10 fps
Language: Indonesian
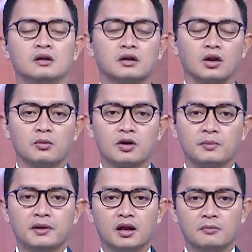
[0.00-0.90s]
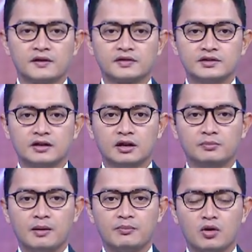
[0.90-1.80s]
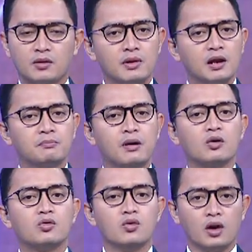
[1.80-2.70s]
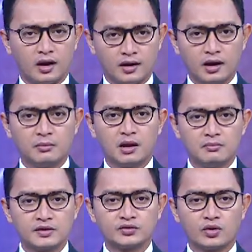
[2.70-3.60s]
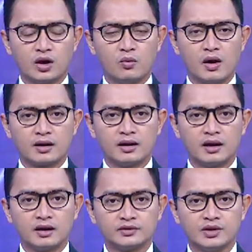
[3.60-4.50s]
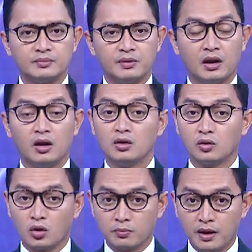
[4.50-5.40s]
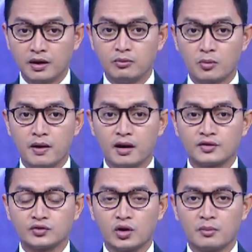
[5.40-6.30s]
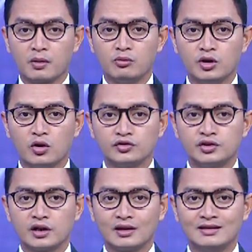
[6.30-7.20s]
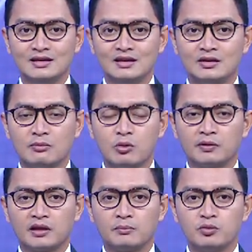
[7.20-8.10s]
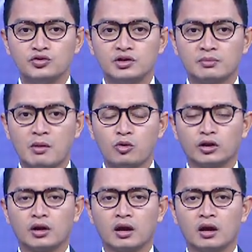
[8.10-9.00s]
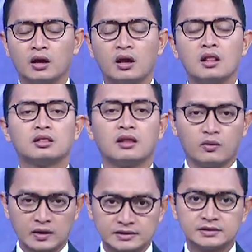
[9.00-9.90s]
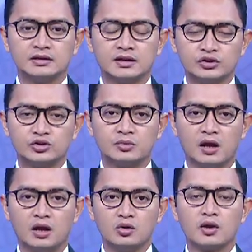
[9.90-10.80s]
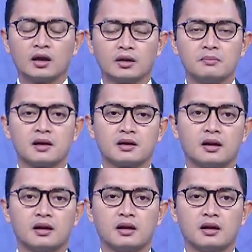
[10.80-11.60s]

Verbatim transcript: Kelompok kriminal bersenjata di Papua kembali berulah dengan menembak seorang warga sipil. Korban yang merupakan seorang pengemudi ojek di Kabupaten Puncak, Papua Tengah, tewas dengan sejumlah luka tembakan.